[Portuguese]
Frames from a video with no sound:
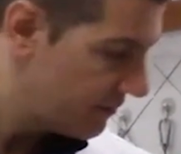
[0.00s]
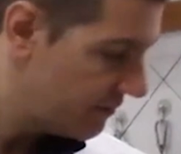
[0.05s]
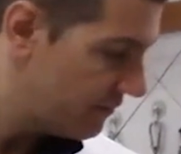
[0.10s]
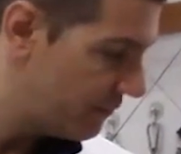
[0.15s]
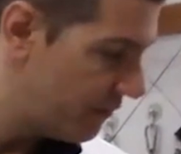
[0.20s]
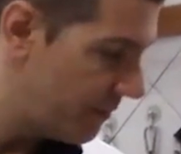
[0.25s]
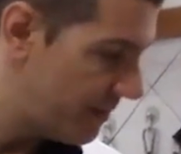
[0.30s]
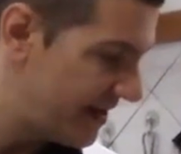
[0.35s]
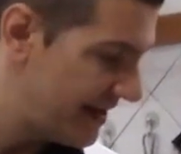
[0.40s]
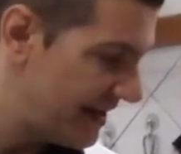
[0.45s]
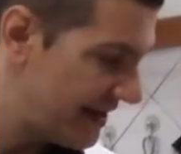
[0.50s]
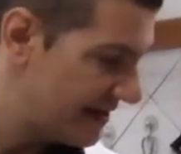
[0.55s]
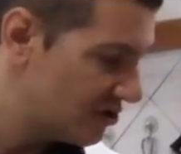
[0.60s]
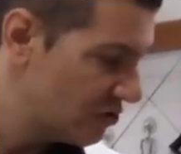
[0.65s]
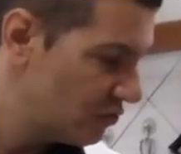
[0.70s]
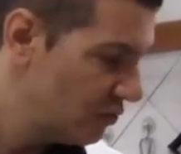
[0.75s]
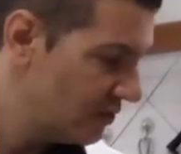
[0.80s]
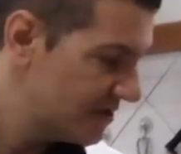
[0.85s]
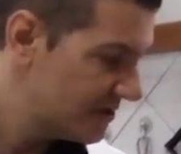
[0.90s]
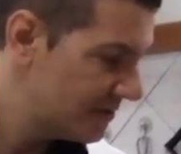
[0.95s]
Vou pegar as
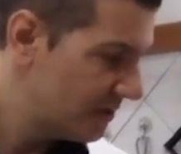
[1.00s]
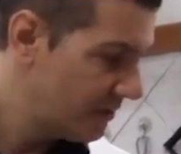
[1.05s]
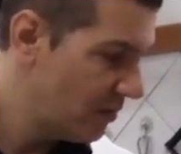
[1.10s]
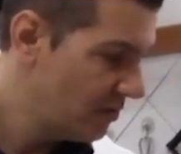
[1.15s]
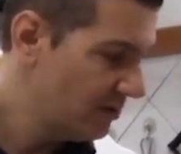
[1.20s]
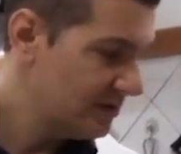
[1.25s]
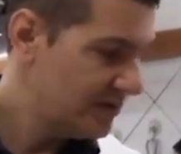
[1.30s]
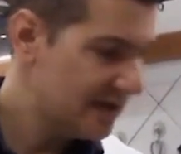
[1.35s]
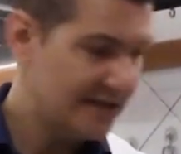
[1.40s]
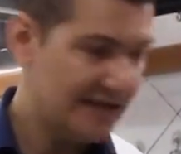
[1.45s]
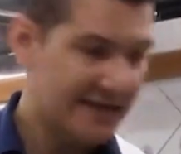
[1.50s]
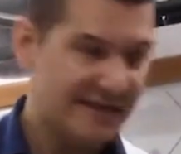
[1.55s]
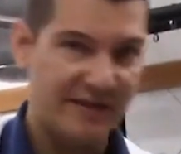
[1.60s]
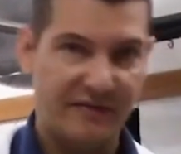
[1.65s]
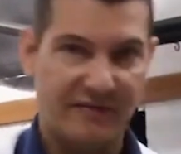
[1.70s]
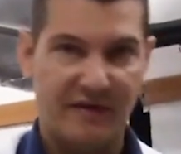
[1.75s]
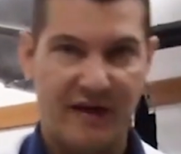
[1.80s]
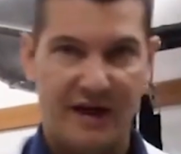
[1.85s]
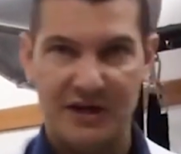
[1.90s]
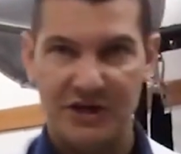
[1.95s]
duas pontas dessa
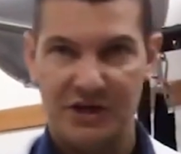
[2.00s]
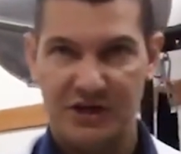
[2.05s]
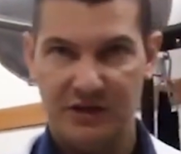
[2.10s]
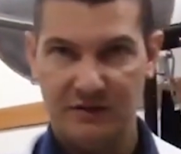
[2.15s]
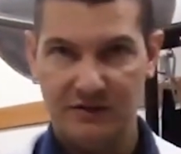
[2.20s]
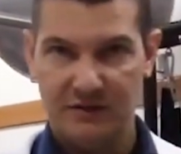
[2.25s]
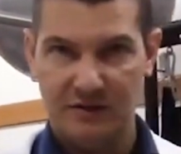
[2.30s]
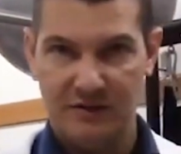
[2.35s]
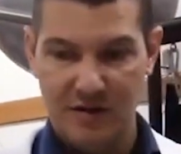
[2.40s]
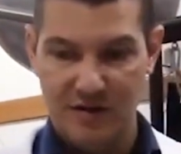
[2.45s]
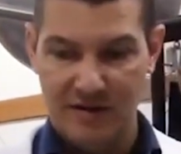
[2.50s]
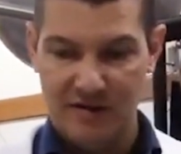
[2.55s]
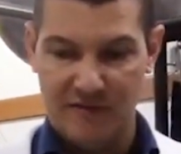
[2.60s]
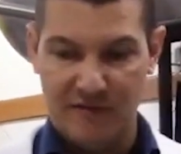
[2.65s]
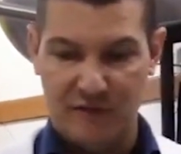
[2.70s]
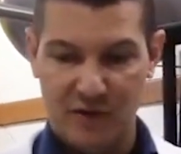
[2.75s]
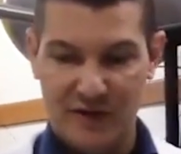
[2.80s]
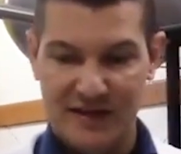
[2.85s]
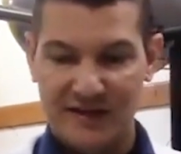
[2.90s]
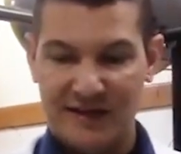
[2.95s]
faixa,
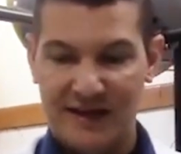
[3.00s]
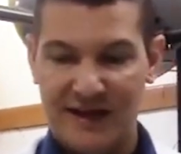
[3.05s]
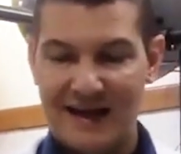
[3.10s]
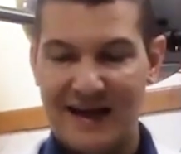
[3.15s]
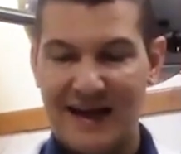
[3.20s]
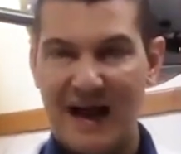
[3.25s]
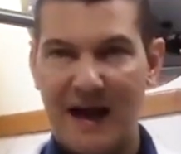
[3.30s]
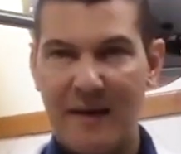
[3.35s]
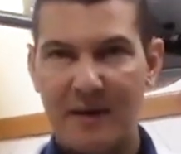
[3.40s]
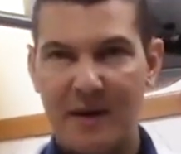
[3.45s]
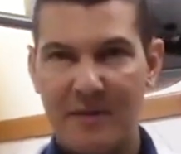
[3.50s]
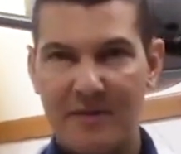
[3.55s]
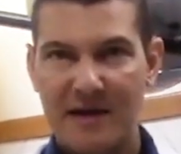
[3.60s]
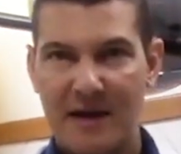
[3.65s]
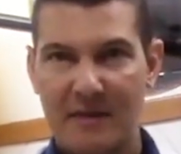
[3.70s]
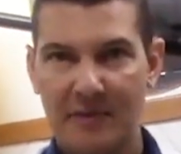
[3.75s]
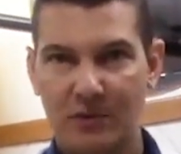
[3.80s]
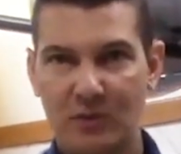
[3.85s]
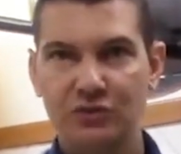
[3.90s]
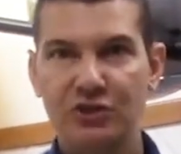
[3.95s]
vou entregar para
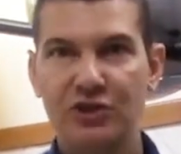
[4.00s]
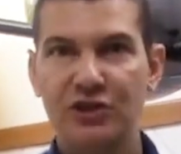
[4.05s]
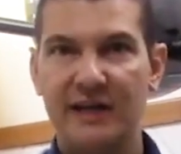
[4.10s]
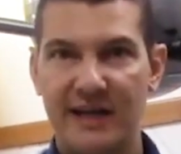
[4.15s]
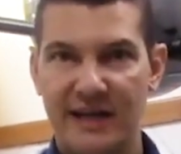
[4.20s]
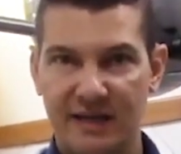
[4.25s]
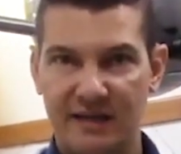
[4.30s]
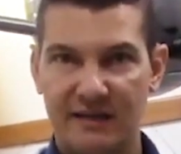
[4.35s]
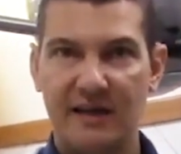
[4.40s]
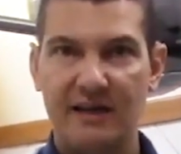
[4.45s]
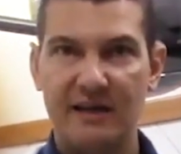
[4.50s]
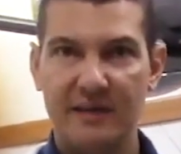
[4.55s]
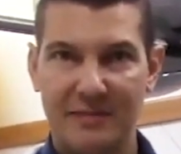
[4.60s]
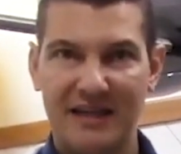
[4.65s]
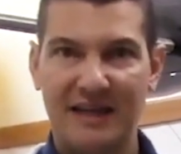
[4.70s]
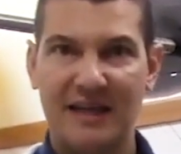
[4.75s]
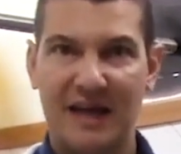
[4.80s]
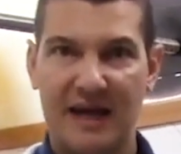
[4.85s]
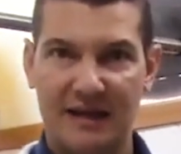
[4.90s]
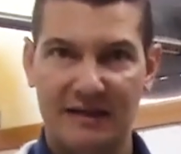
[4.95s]
minha mão direita
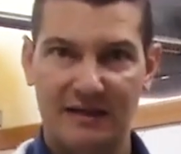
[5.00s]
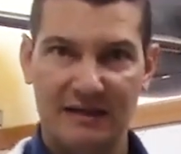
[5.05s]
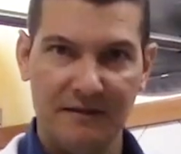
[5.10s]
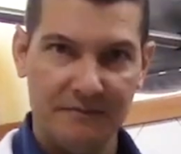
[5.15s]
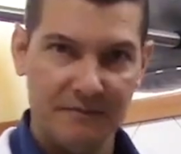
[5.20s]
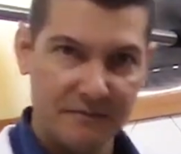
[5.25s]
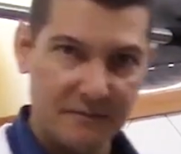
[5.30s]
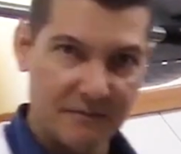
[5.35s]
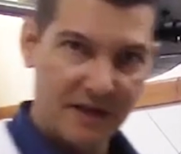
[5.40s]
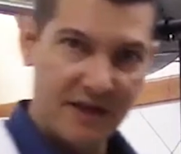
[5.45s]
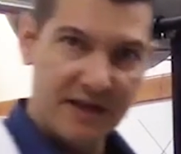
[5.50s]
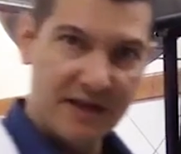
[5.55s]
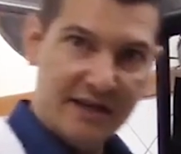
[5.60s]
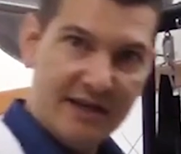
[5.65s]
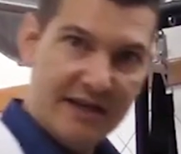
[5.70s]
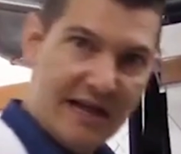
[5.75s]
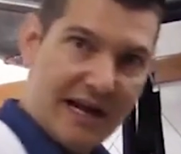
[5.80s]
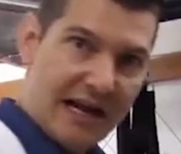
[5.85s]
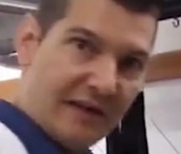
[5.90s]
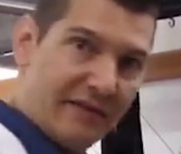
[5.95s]
limitada
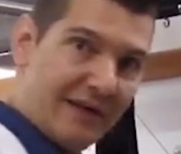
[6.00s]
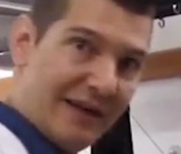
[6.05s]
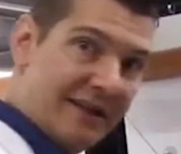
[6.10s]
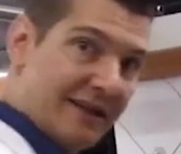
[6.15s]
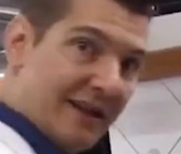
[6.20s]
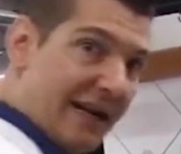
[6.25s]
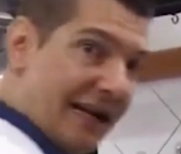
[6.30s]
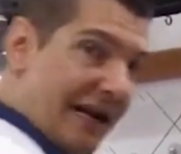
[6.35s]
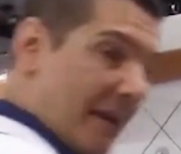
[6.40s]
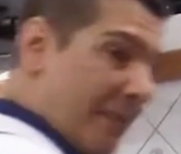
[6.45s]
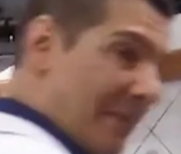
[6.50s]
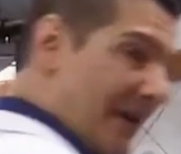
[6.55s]
e ela vai entregar